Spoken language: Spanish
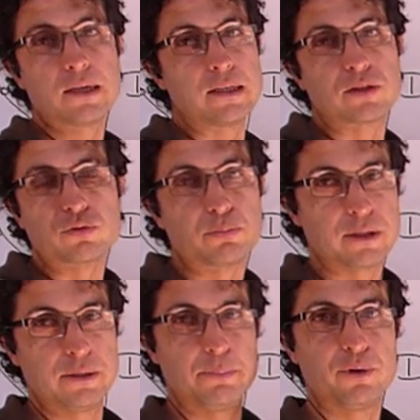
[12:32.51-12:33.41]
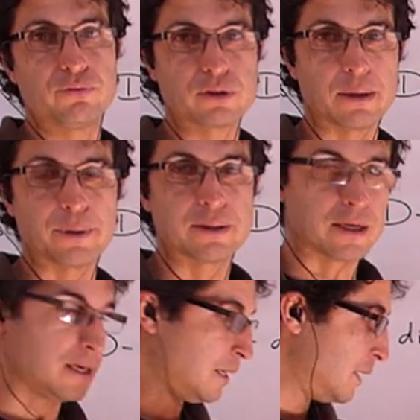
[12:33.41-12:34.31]
y ese es un principio
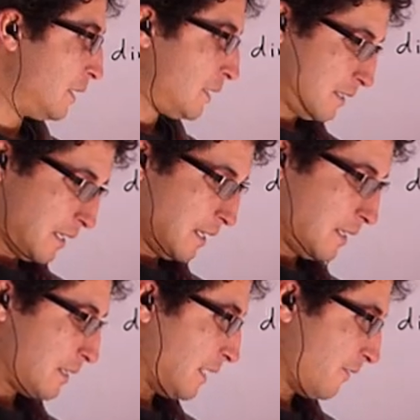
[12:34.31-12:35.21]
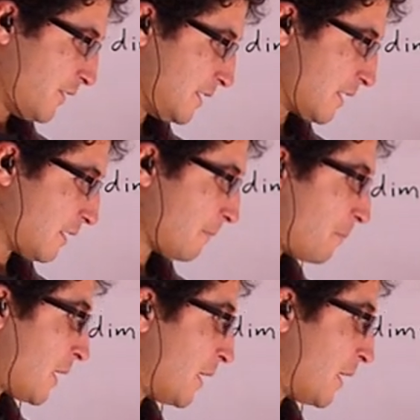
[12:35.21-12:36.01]
fundamental de, de la física.